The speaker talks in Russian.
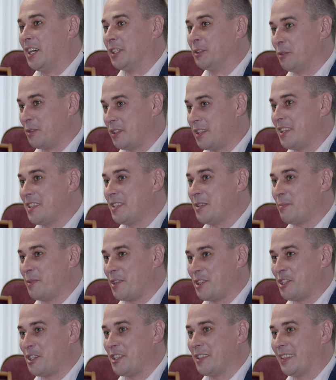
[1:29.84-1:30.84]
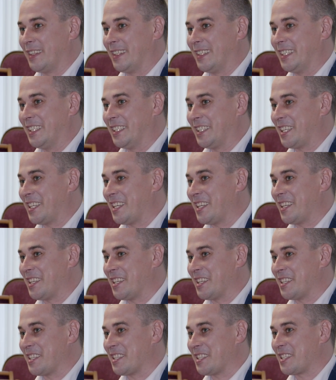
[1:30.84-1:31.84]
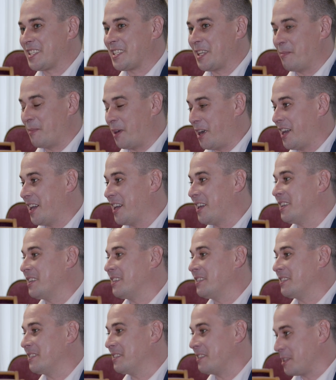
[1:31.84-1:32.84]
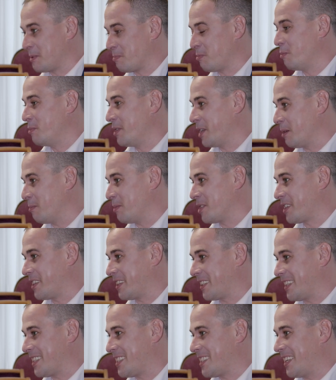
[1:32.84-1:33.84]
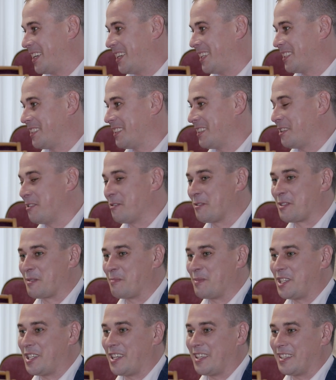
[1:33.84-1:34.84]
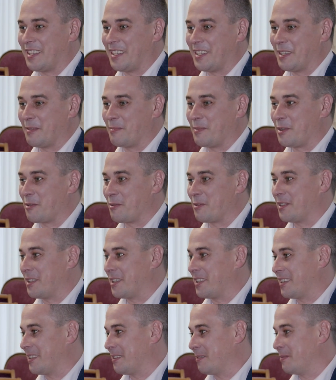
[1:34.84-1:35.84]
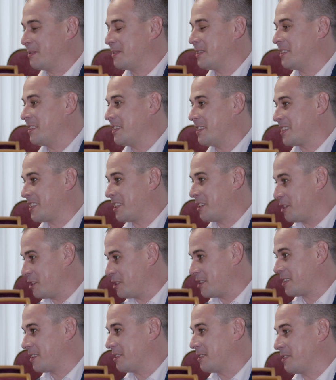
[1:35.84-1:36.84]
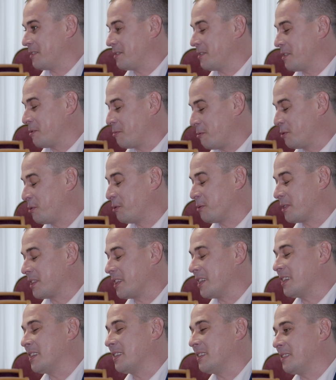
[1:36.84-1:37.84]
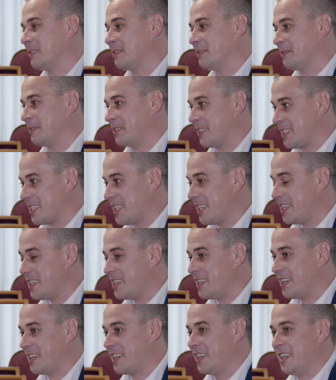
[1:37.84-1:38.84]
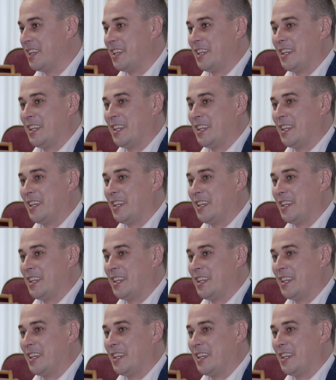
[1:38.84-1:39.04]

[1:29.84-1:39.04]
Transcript: Ну и третья причина — это сама Республика Башкортостан, ее замечательное природное и историческое и культурное наследие.